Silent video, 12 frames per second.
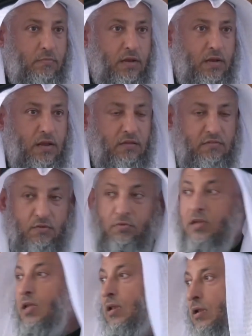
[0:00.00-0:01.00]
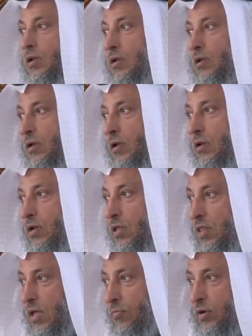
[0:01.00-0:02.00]
من الناس توكيل أن
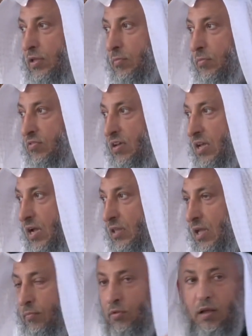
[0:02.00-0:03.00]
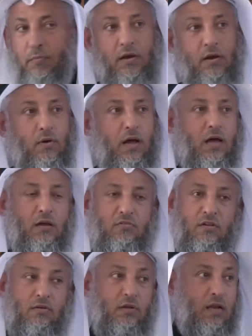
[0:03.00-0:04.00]
اذهب وأتي بالزكاة عبد الله بن رواحة
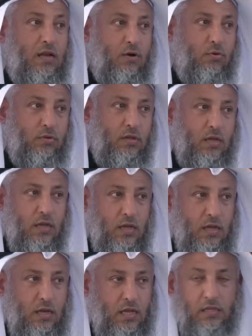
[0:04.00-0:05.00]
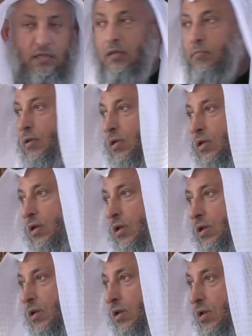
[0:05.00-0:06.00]
أرسله إلى اليهود ليأتي
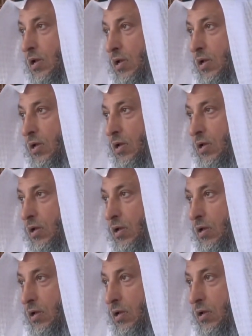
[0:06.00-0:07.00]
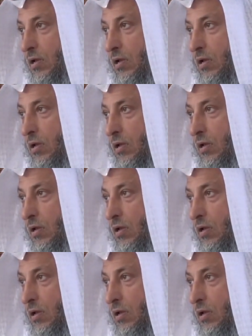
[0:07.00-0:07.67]
بال آه،